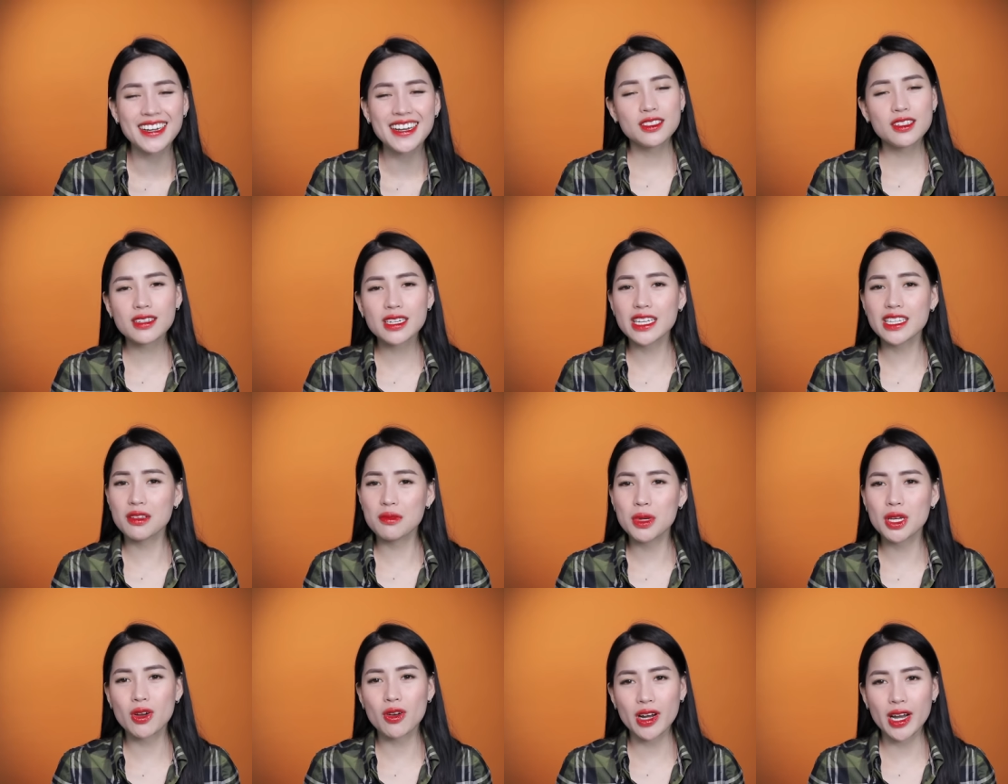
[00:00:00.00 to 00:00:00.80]
Trước đây
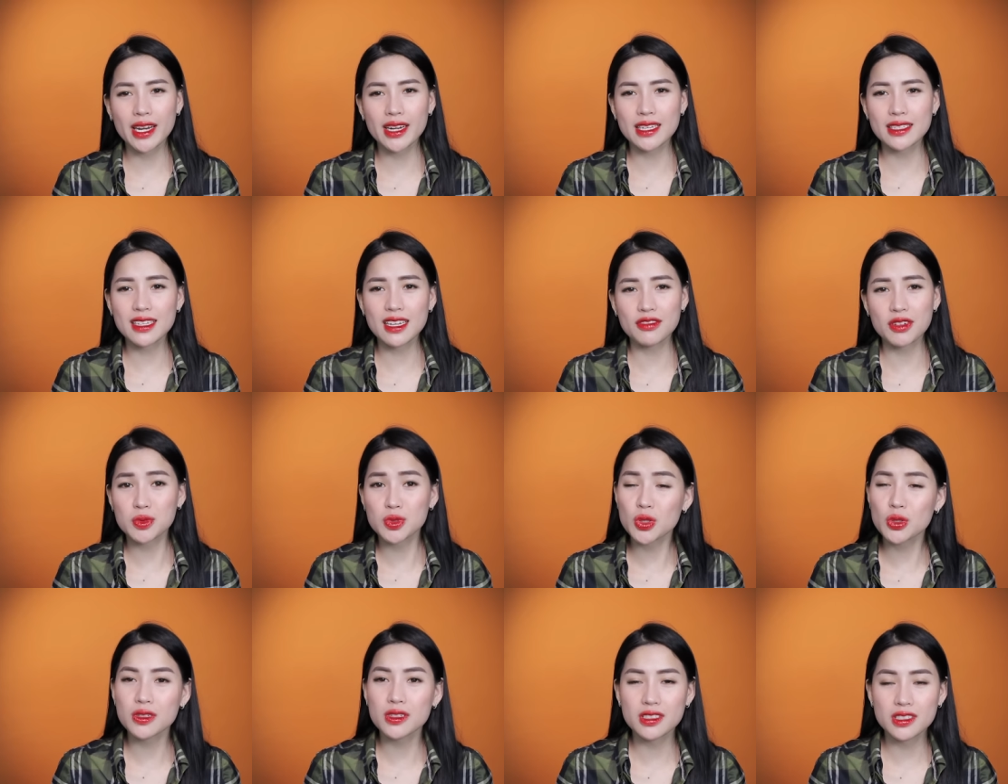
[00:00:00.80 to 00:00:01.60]
thì mình có khen cái sản phẩm
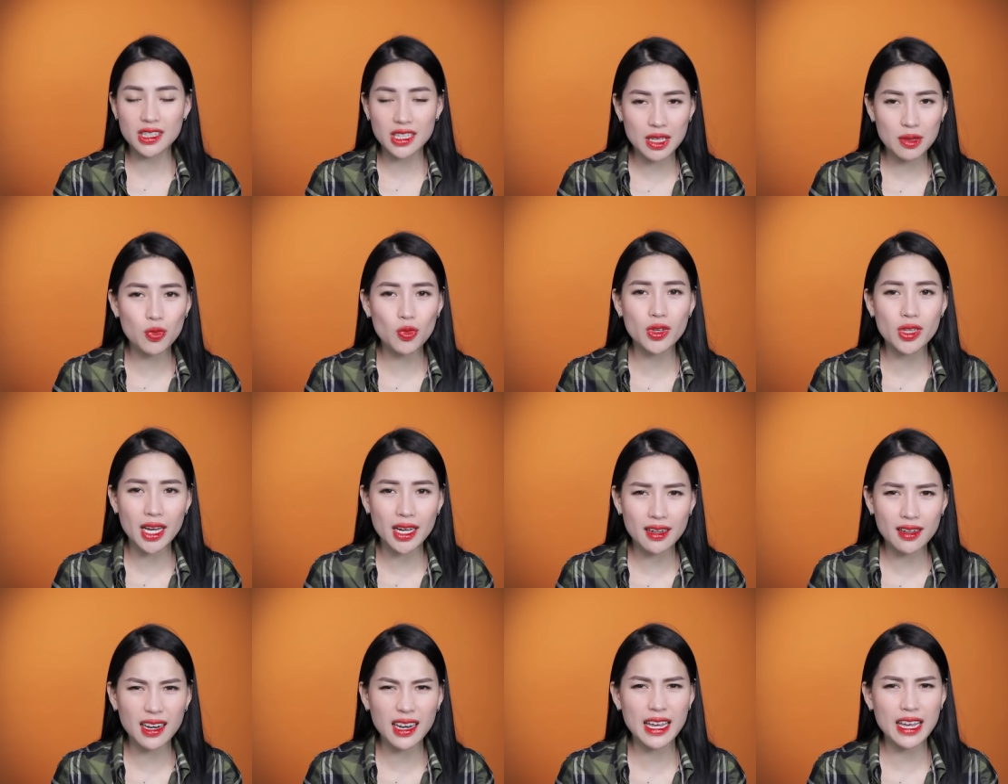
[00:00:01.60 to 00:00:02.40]
toner tím của
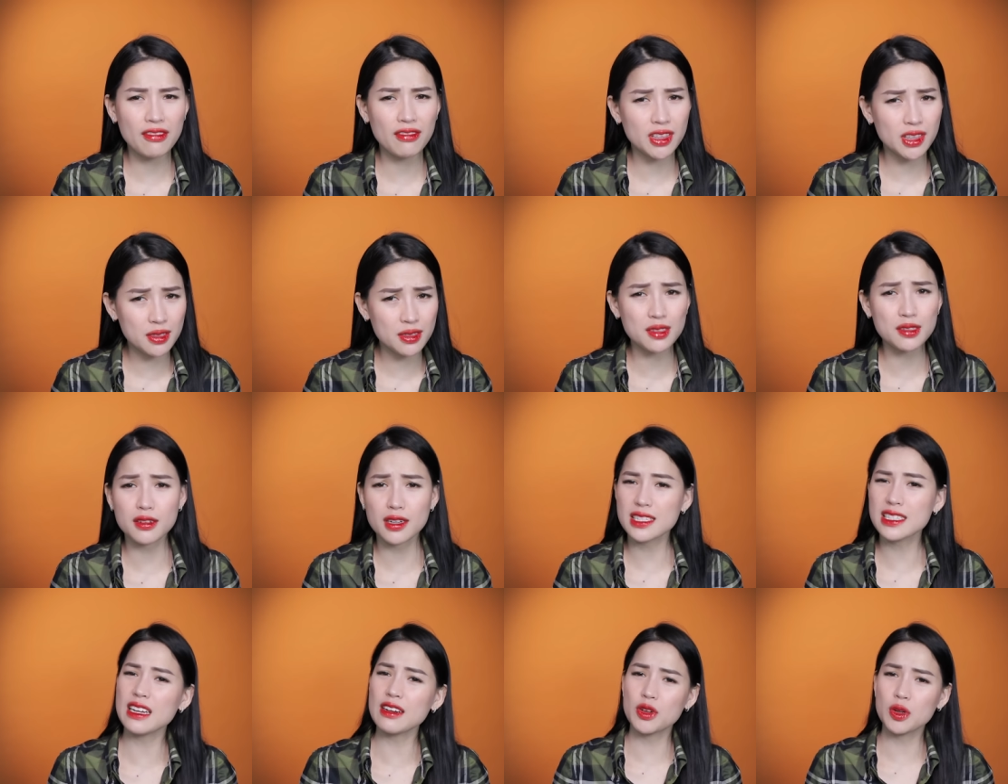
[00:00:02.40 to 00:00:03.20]
nhà Cle, và thực sự
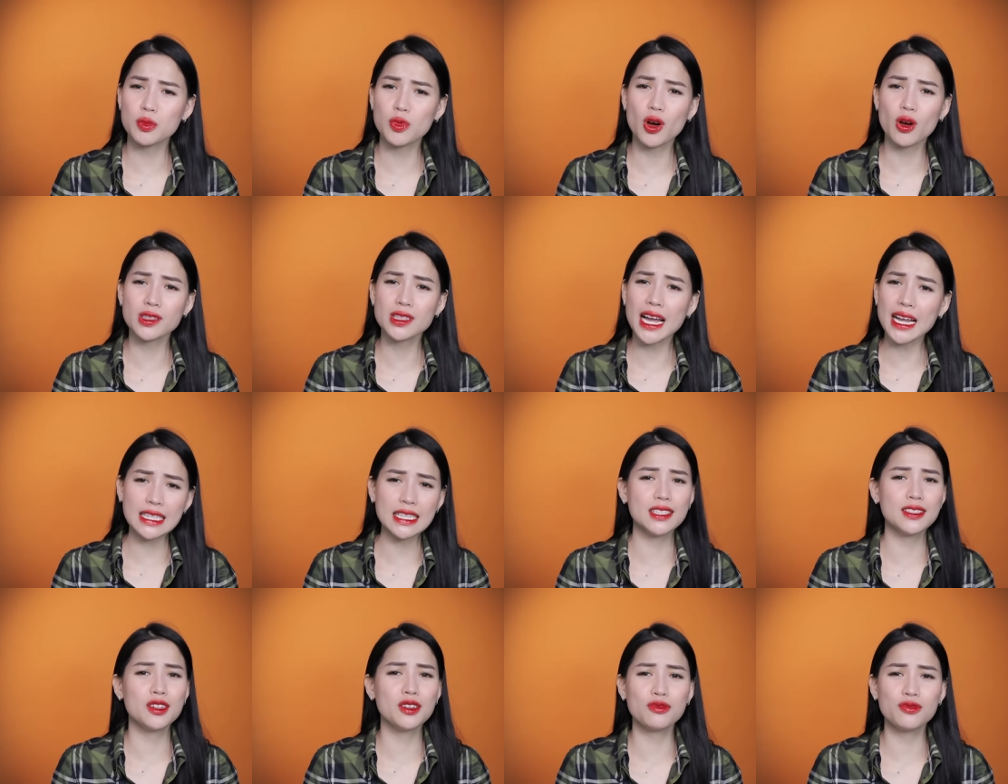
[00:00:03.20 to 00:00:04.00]
cái sản phẩm đó tại
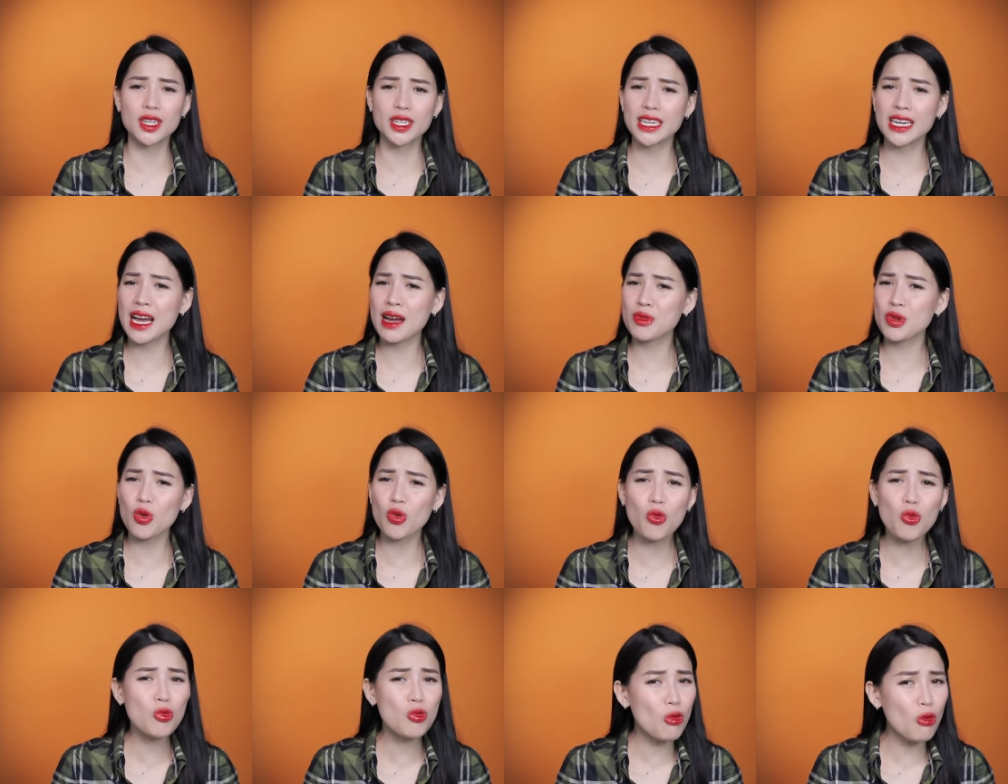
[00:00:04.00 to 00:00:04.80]
thị trường Việt Nam nó
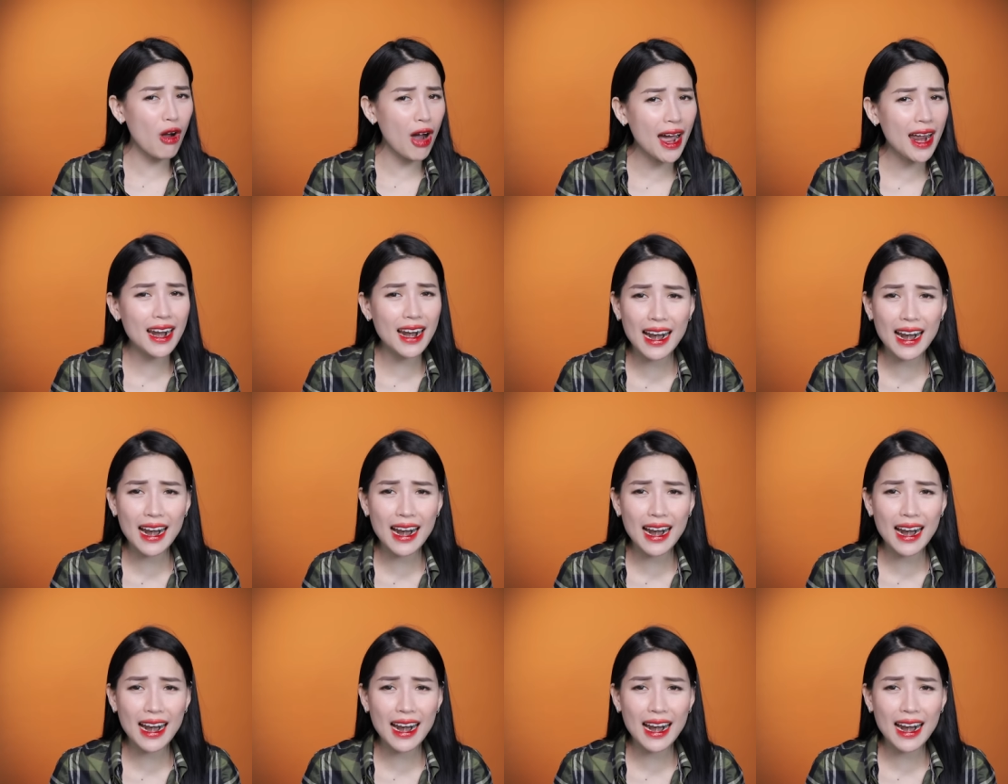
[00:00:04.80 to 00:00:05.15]
cũng quá